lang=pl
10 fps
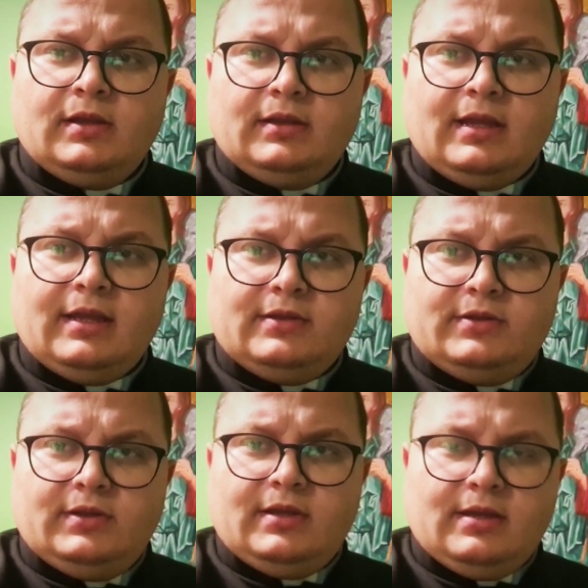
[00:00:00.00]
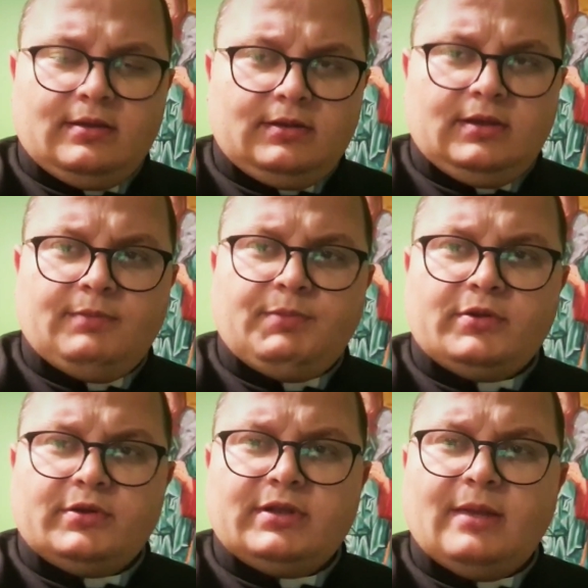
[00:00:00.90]
Daję ci je i
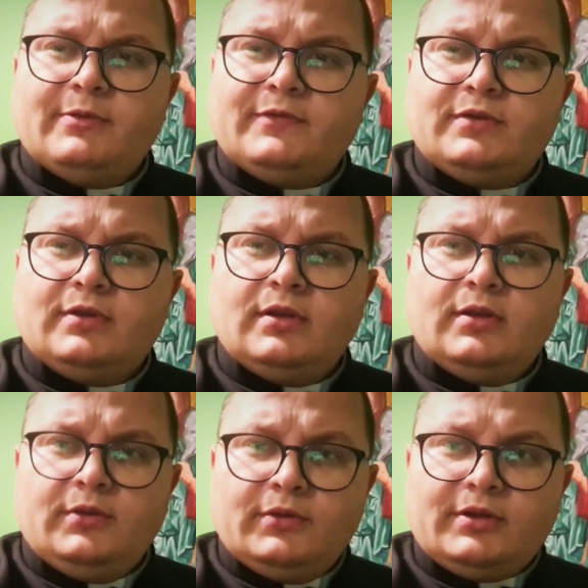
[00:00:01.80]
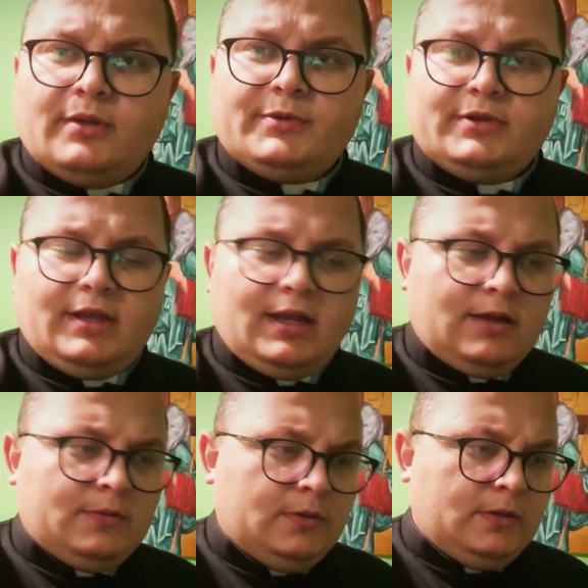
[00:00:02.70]
proszę cię, abyś jutro
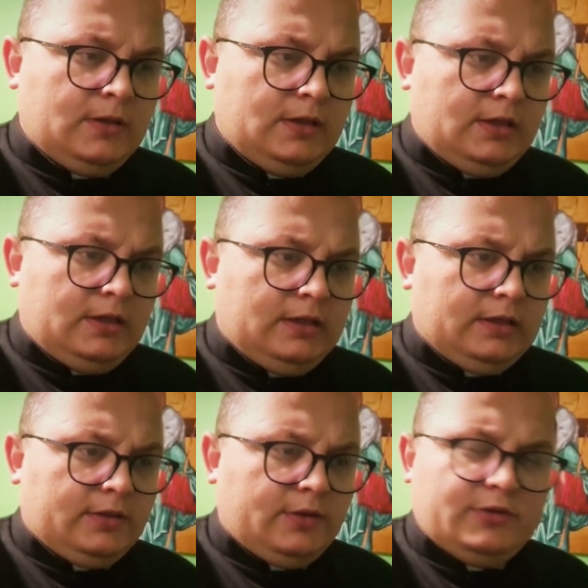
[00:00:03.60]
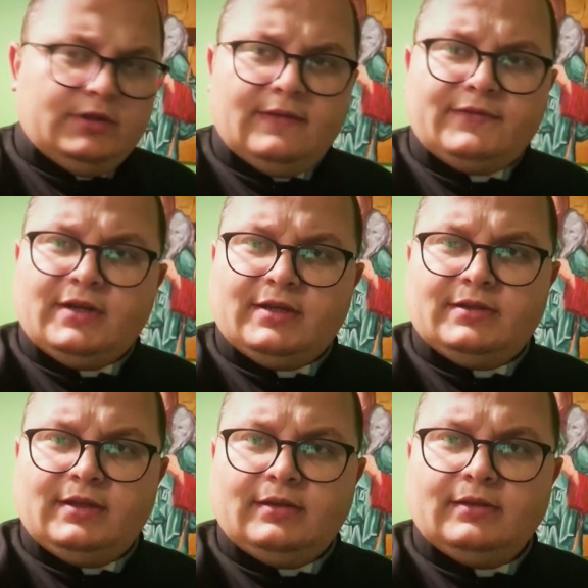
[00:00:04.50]
przyjechał godzinę
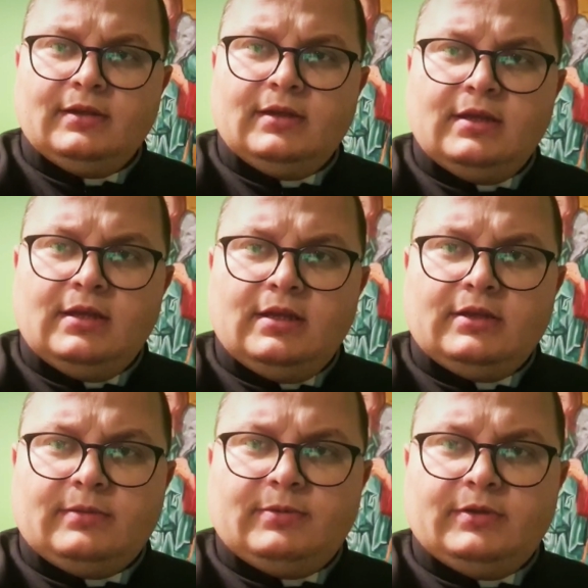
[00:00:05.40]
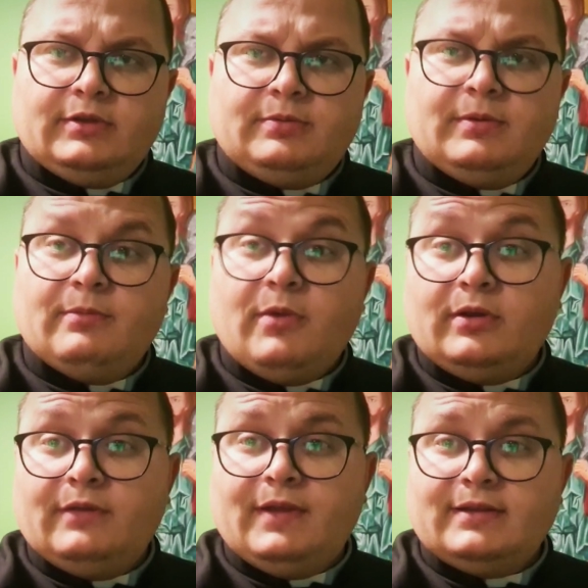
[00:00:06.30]
wcześniej, żebyśmy
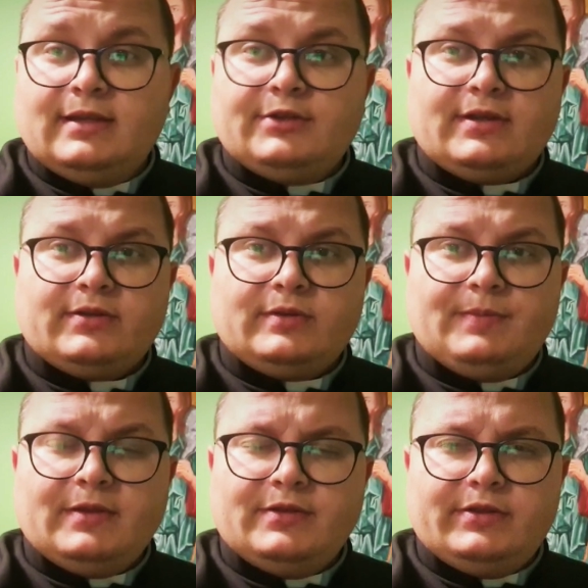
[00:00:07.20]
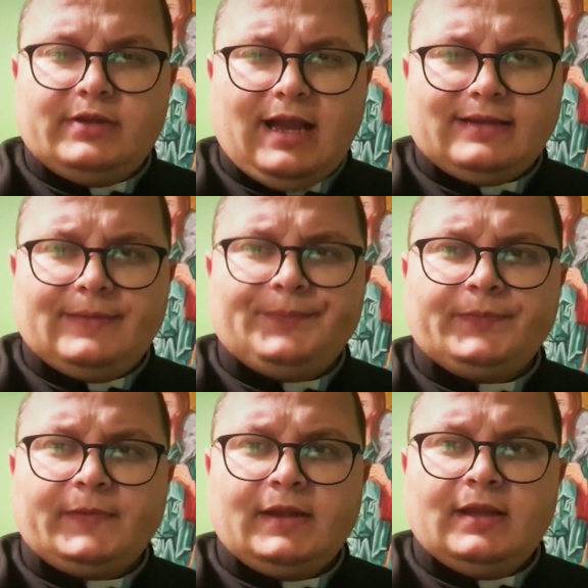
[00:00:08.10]
mogli więcej czasu spędzić razem.
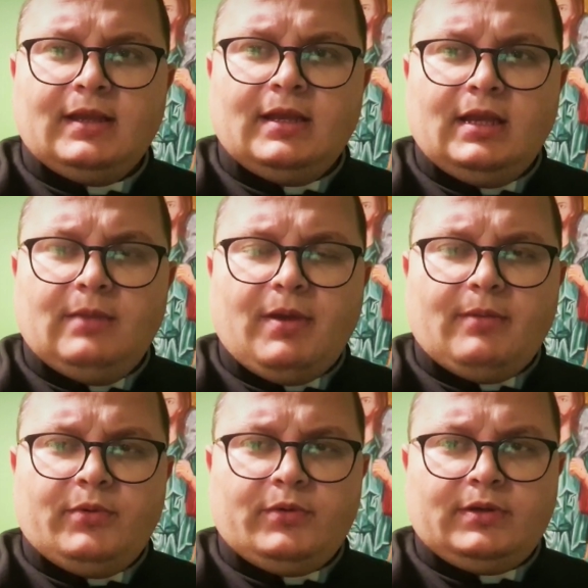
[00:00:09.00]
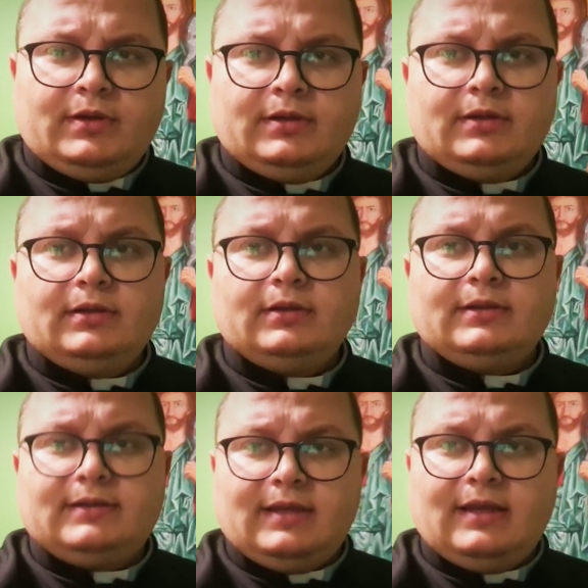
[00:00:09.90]
I Pan Bóg
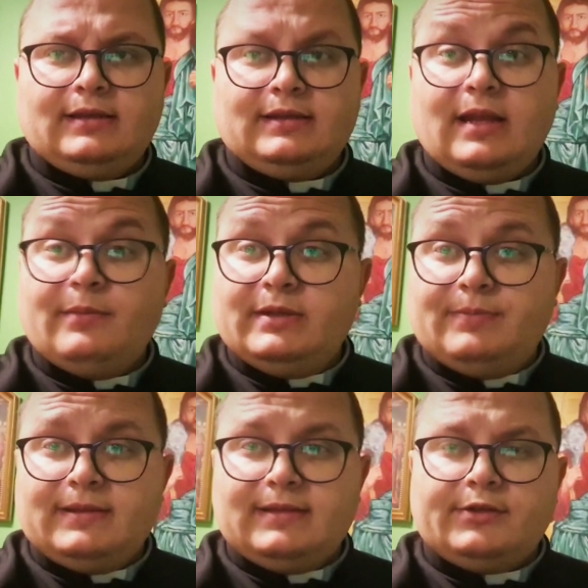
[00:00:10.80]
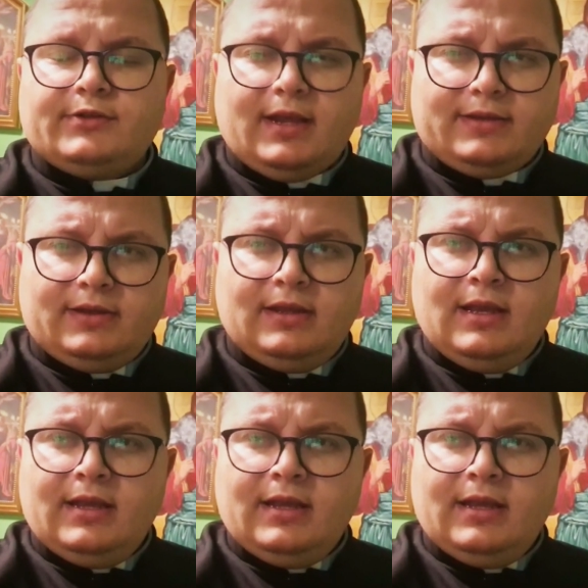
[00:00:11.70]
chce z nami spędzać czas.